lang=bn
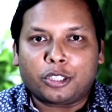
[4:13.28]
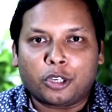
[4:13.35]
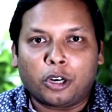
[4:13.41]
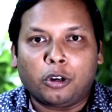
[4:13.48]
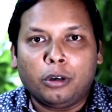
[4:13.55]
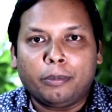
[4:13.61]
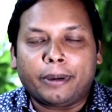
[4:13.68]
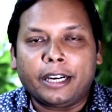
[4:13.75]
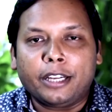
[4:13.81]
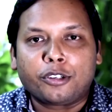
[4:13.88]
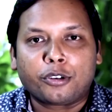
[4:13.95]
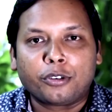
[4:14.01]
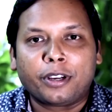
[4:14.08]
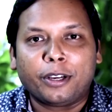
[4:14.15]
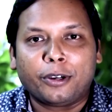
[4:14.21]
সকল প্রাণী
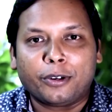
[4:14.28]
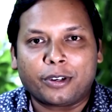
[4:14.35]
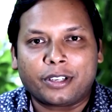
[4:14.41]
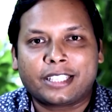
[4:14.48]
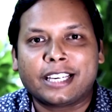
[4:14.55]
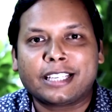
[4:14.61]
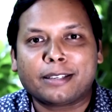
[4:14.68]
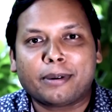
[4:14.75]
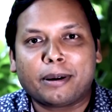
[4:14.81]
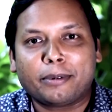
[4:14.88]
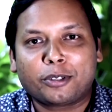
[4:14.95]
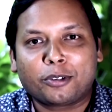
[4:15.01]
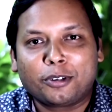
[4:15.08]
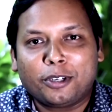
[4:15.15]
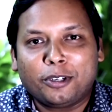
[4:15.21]
সুখী হোক যে
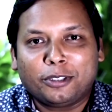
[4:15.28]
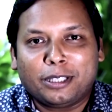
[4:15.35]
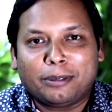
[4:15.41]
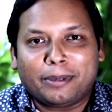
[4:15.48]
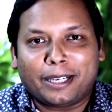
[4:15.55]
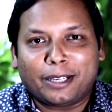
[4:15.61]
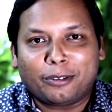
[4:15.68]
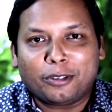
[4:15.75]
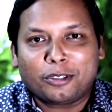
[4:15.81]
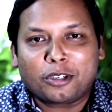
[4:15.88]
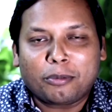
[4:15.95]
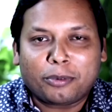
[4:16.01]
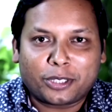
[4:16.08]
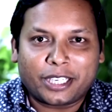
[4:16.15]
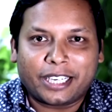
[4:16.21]
যেভাবে সুখী হতে পারে কোনো
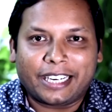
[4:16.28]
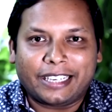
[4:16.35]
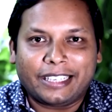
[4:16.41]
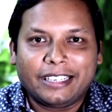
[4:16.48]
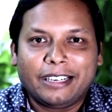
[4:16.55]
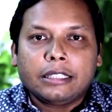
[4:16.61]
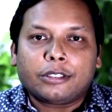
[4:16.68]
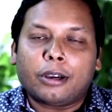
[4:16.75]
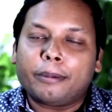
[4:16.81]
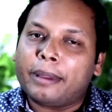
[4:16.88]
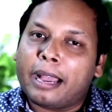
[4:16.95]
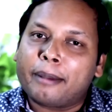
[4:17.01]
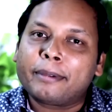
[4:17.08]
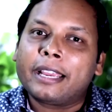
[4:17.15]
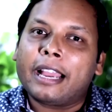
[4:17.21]
সমস্যা নেই তবে
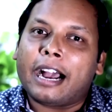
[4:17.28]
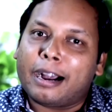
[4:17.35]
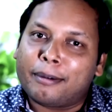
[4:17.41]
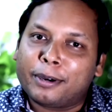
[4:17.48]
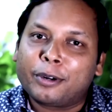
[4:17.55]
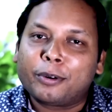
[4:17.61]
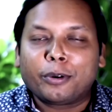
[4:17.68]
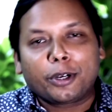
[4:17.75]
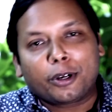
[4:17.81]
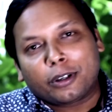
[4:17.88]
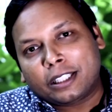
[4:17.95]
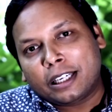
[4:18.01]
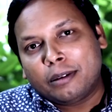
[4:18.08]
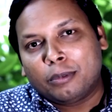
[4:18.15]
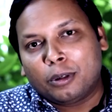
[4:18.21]
আমি আবারও ওই
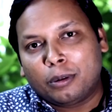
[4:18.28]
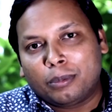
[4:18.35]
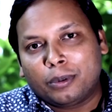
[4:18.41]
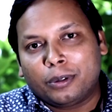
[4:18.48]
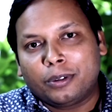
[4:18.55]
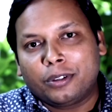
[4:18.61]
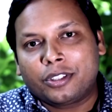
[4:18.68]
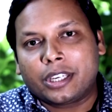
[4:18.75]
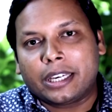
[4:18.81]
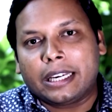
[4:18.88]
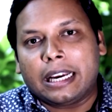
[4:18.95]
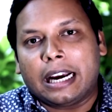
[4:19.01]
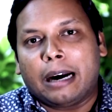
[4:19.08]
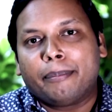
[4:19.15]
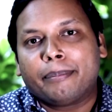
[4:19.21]
কথাই বলবো যে
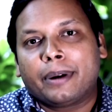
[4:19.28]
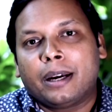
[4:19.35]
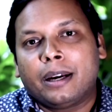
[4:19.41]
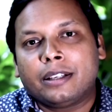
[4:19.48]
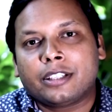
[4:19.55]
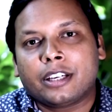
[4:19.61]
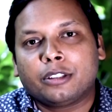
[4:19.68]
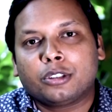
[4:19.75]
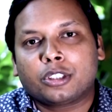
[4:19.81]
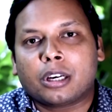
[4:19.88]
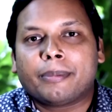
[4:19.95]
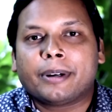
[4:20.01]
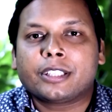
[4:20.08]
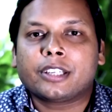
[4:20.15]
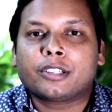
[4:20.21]
আমরা যেহেতু
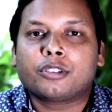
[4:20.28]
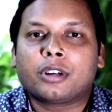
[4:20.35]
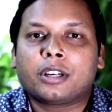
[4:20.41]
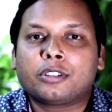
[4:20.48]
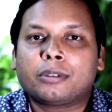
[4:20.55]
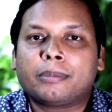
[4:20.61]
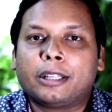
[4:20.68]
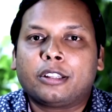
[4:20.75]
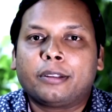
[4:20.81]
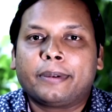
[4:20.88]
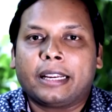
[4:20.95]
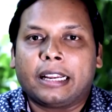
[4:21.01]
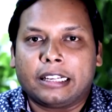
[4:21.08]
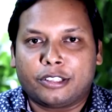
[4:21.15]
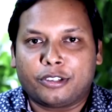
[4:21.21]
সামাজিক যোগাযোগ
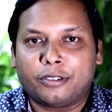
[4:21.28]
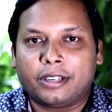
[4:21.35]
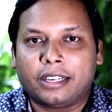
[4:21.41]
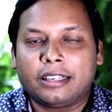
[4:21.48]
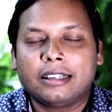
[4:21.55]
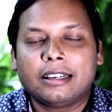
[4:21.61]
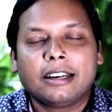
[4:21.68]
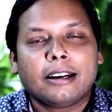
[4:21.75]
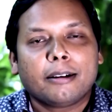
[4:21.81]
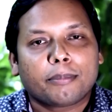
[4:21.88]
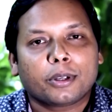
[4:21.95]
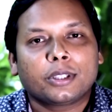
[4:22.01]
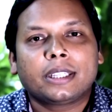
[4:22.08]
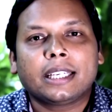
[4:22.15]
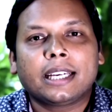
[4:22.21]
মাধ্যমে কাজ করি
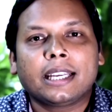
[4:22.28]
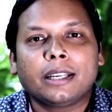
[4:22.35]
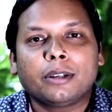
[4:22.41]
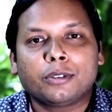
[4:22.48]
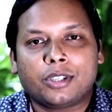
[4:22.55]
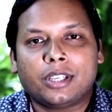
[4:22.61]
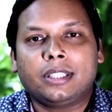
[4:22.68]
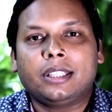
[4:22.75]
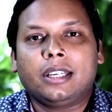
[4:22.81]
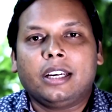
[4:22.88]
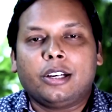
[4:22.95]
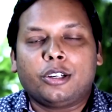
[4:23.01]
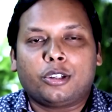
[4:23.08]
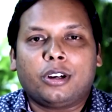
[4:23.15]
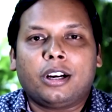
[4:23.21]
প্রত্যেকেরই উচিত
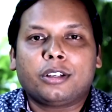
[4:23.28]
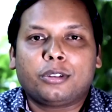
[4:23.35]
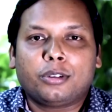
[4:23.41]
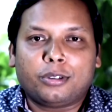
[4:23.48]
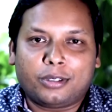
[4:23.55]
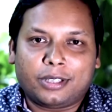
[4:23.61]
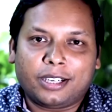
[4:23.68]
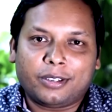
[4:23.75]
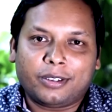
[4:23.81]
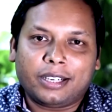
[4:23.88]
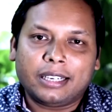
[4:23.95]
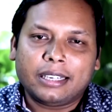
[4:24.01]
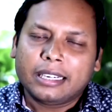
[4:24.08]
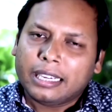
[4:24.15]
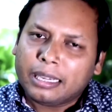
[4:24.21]
সৌহার্দ রক্ষা
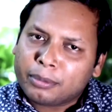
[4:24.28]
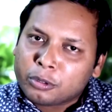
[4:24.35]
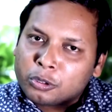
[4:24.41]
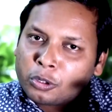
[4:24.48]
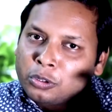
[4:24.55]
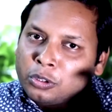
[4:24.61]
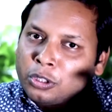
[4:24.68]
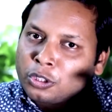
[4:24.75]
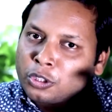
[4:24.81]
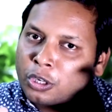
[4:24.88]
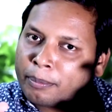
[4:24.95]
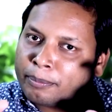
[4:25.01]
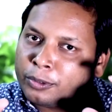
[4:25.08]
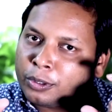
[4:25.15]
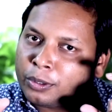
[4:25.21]
করা এবং সুন্দর
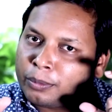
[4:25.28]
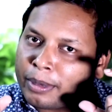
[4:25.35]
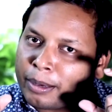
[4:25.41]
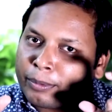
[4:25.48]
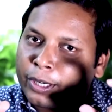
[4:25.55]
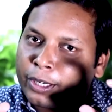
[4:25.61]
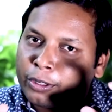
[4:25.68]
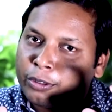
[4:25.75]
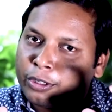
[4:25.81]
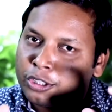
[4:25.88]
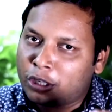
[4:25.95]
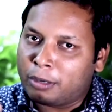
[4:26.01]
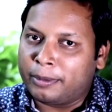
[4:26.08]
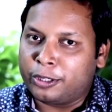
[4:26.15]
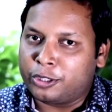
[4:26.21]
শব্দ ব্যবহার করে
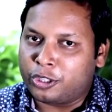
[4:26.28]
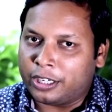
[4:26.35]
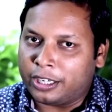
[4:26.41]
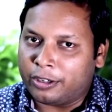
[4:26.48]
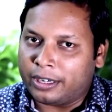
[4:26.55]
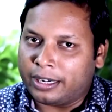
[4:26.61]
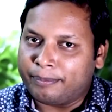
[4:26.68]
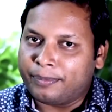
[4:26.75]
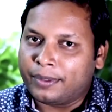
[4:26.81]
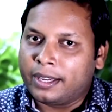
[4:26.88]
সমালোচনা করা